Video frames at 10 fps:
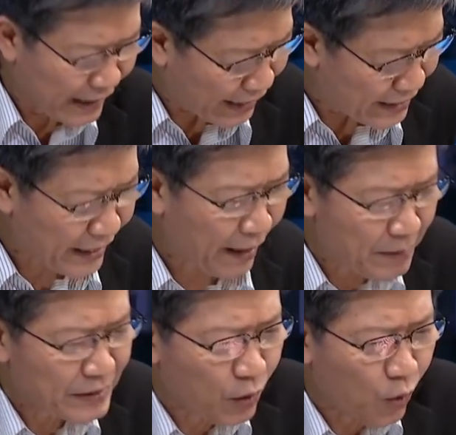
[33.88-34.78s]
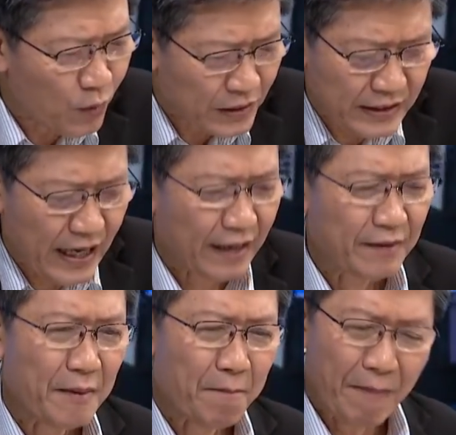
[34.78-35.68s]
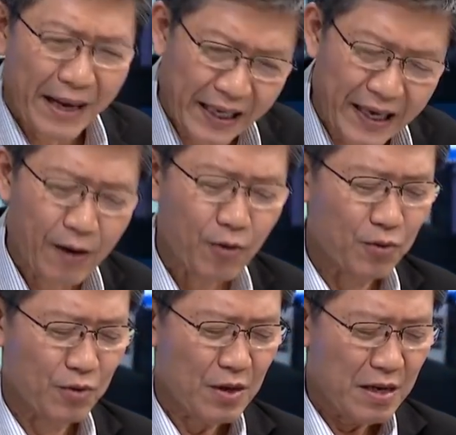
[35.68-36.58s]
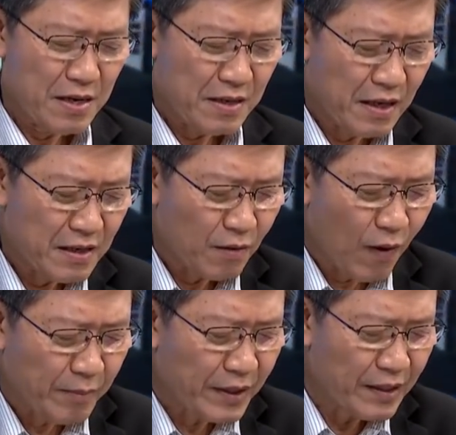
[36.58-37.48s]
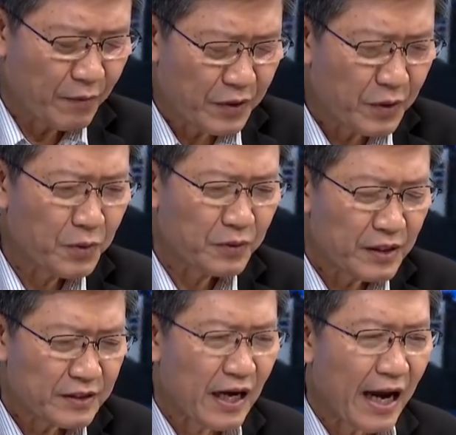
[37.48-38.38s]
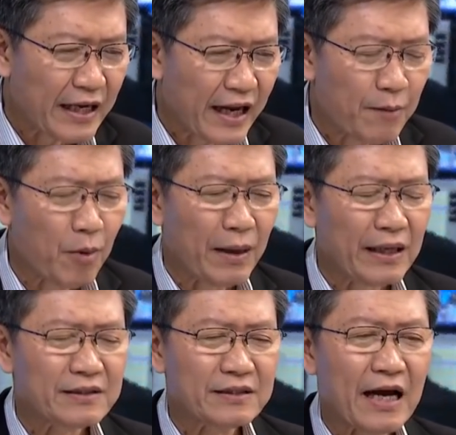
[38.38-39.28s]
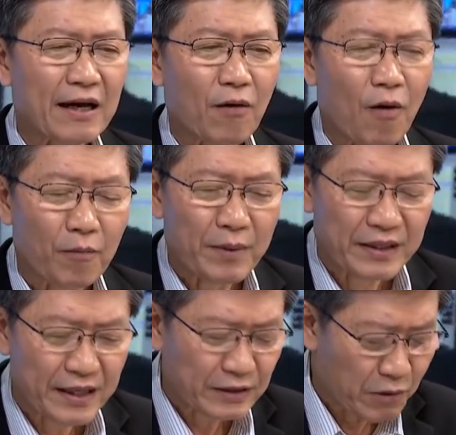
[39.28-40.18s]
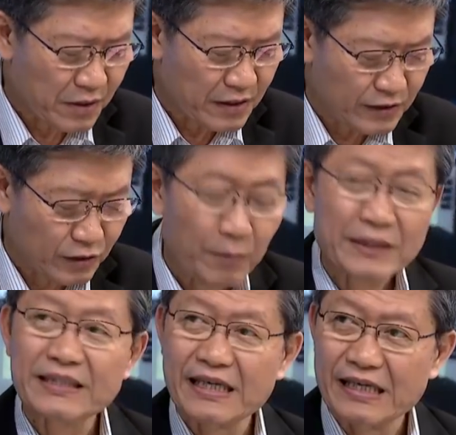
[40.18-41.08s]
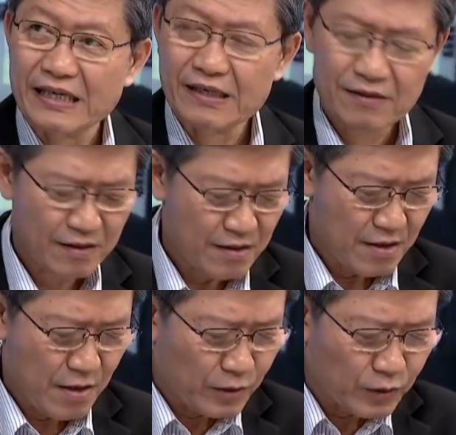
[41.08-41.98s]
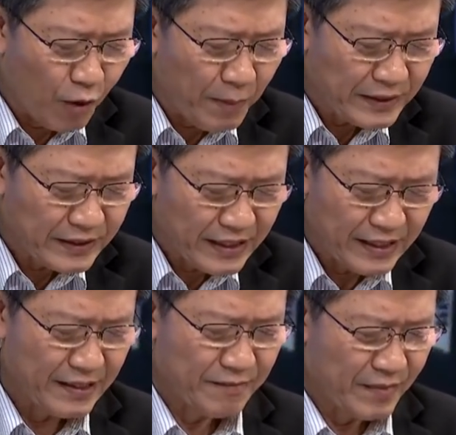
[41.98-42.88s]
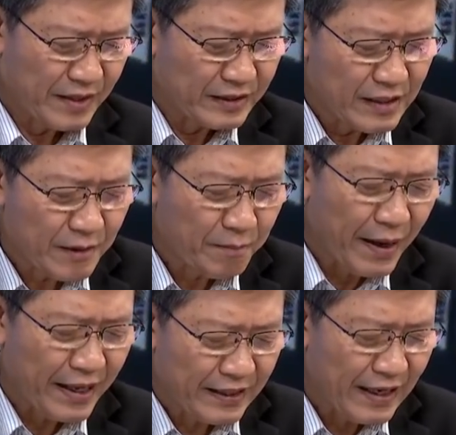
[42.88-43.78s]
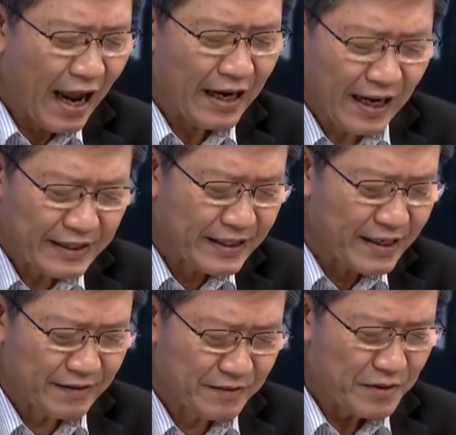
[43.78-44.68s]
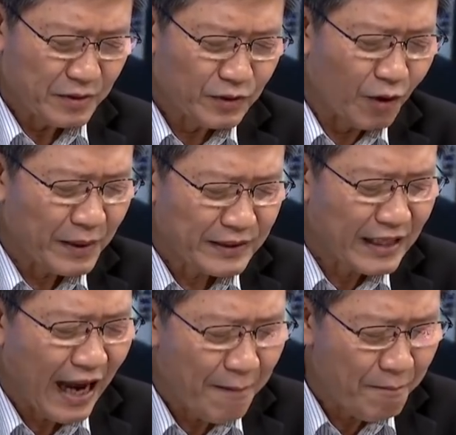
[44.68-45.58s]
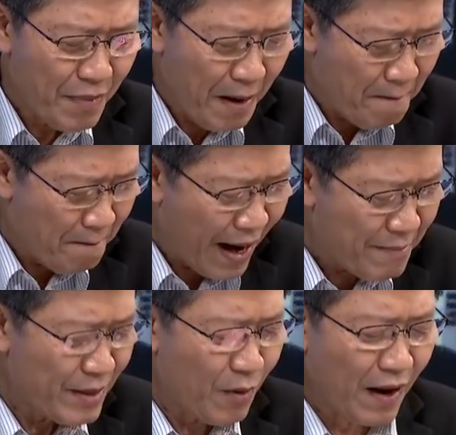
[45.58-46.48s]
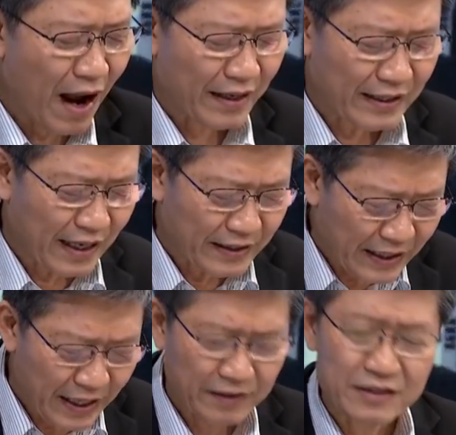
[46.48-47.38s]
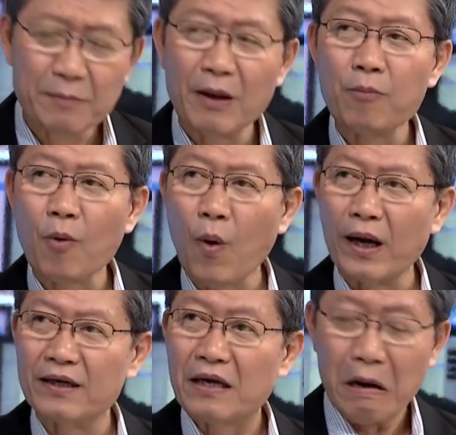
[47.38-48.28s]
แต่ d t แทเมื่อสักครู่ยืนยันไม่เกี่ยว คลื่นความถี่วิทยุที่ใช้ในระบบอนุสัญญาณของ BTS ก็คือ 2004 2004 ซึ่งเป็นอันไลเซน2003 ไม่มีโอกาสในทางเทคนิคที่จะไปรบกวน